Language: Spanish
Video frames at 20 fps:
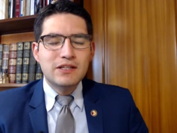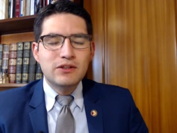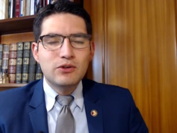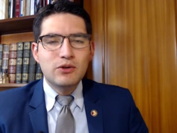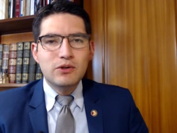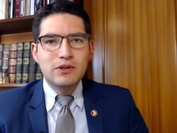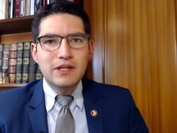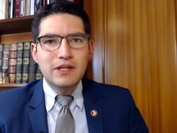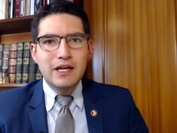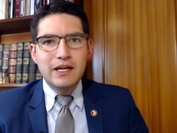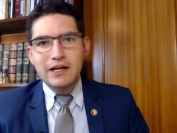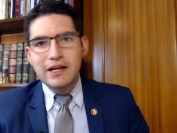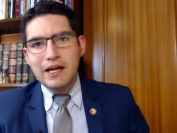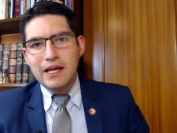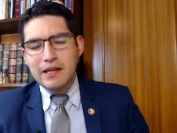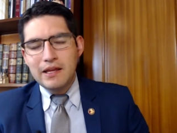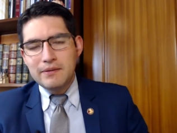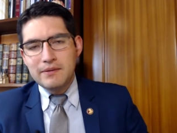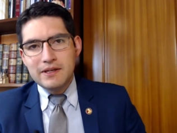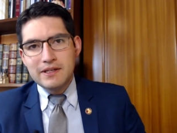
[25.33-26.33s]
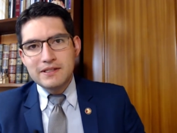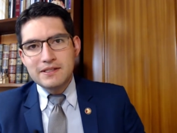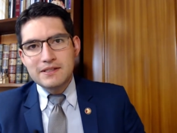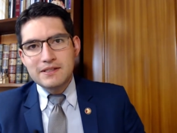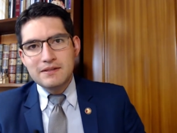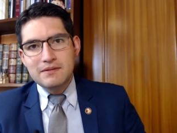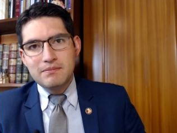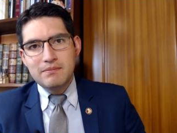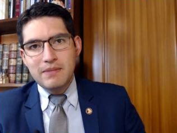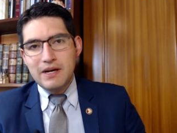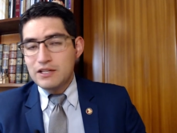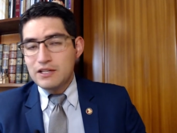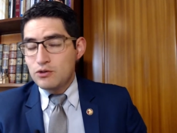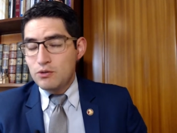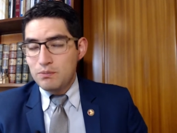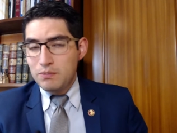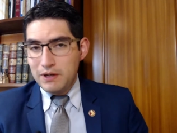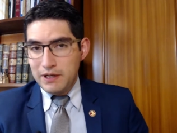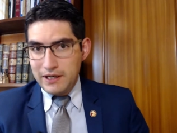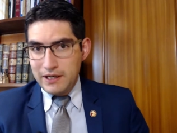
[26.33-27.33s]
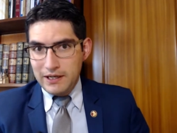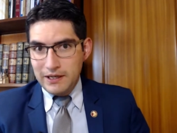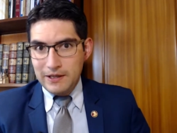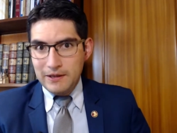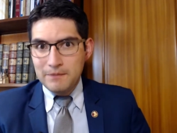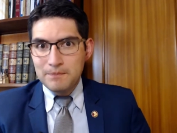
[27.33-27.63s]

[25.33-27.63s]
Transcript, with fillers: a tornar cada vez más complicada.